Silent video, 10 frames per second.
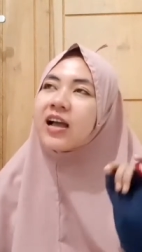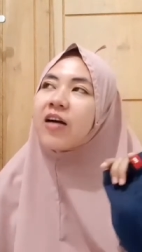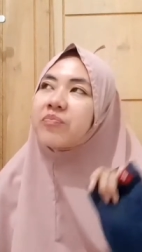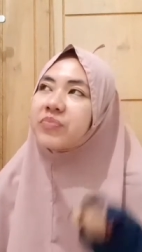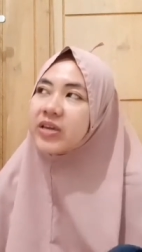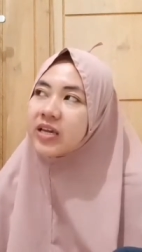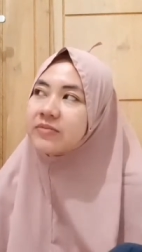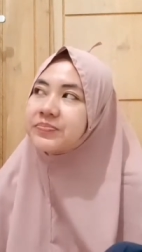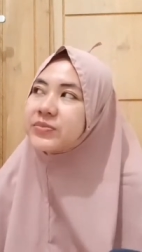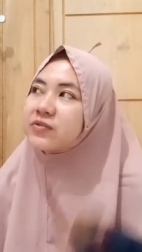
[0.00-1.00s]

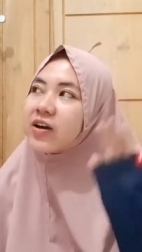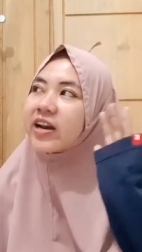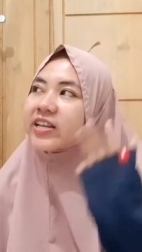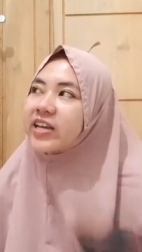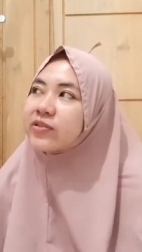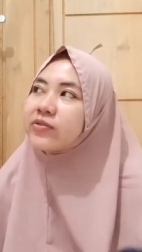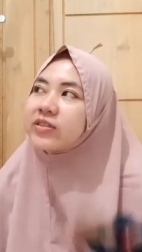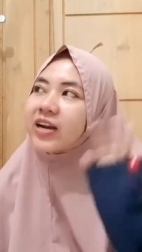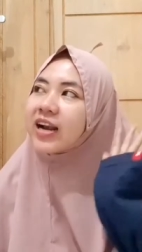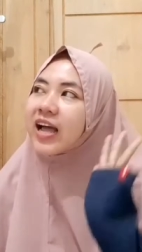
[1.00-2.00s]
tapi suaranya itu
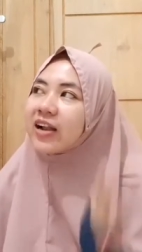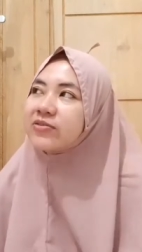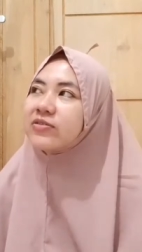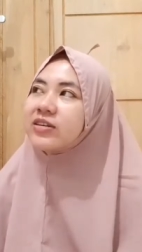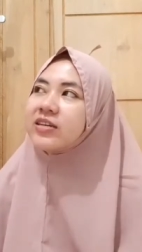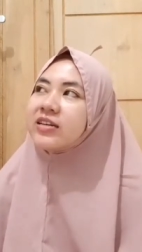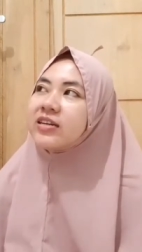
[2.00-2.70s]
terlalu